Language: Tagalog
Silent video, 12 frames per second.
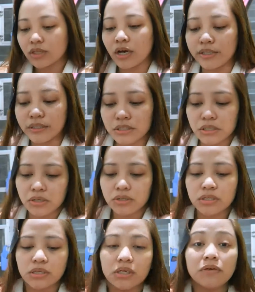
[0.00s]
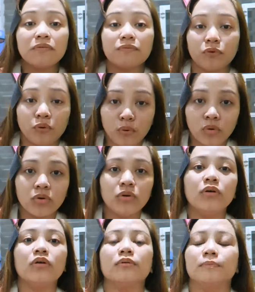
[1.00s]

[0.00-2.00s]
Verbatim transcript: Tsaka ito check ko si Evo.